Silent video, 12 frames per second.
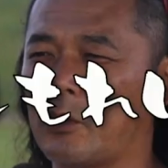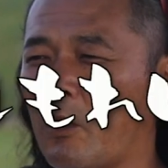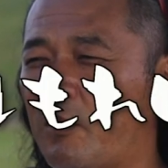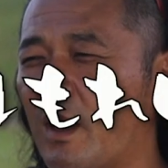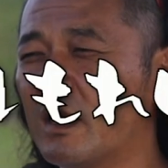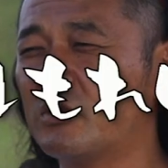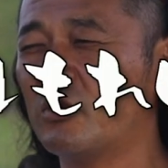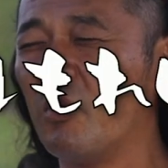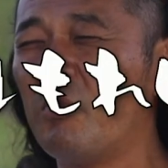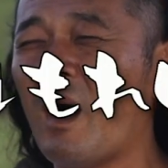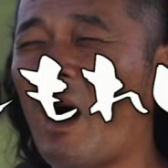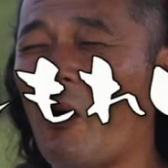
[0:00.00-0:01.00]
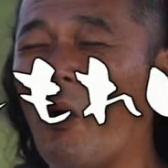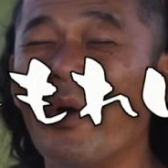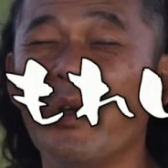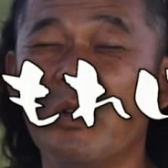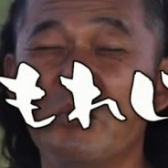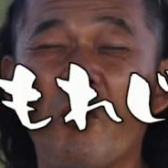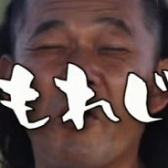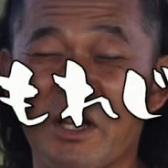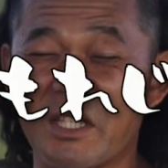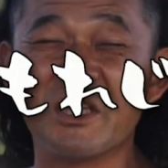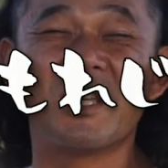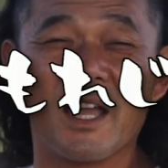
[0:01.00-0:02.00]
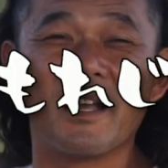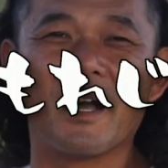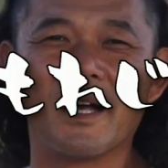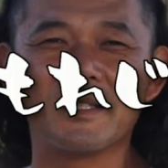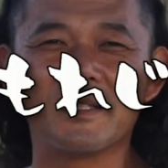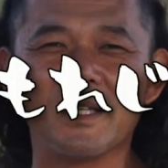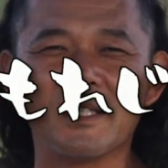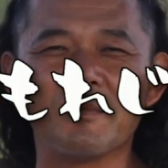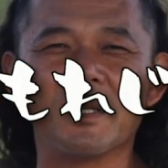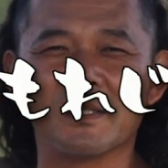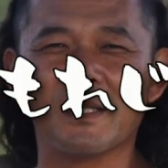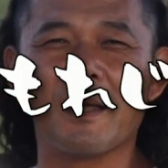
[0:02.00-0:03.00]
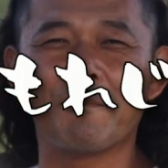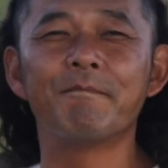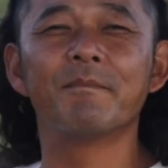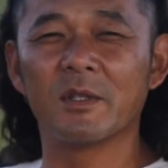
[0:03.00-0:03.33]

ドバドバオイル漏れ事件が発生しまして、